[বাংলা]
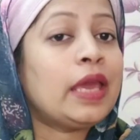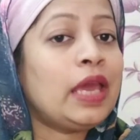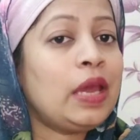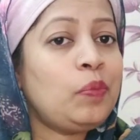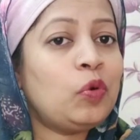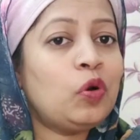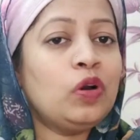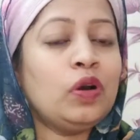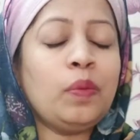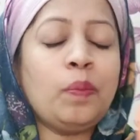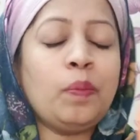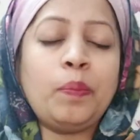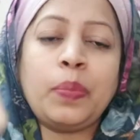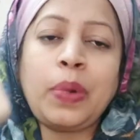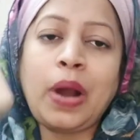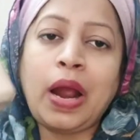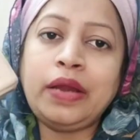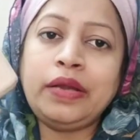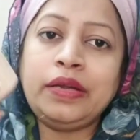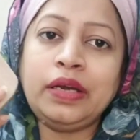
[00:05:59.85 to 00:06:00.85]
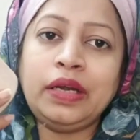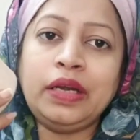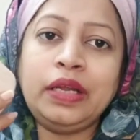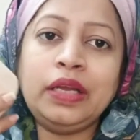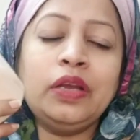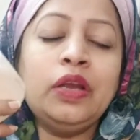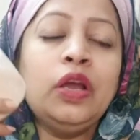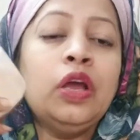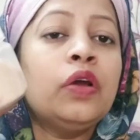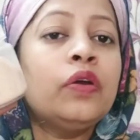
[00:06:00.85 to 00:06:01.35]
এবং ব্রাইটেনিং
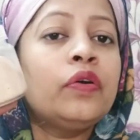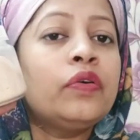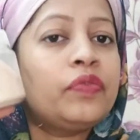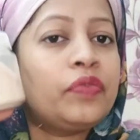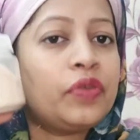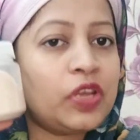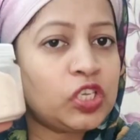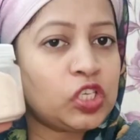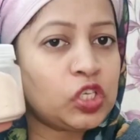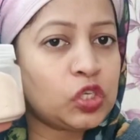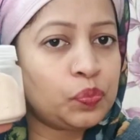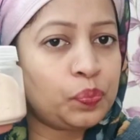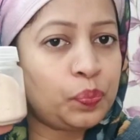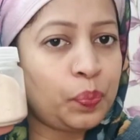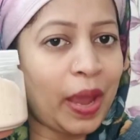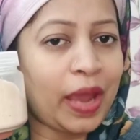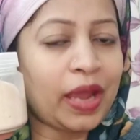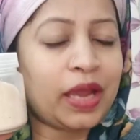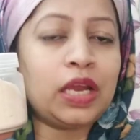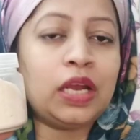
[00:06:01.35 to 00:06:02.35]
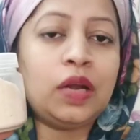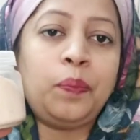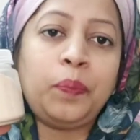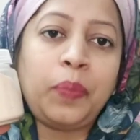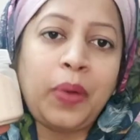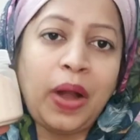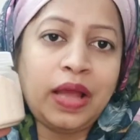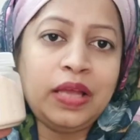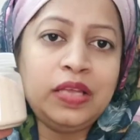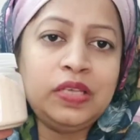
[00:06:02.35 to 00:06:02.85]
ফেস প্যাকের
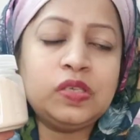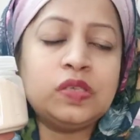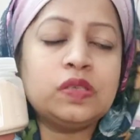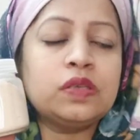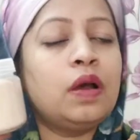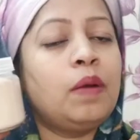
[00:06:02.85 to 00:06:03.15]
প্রাইস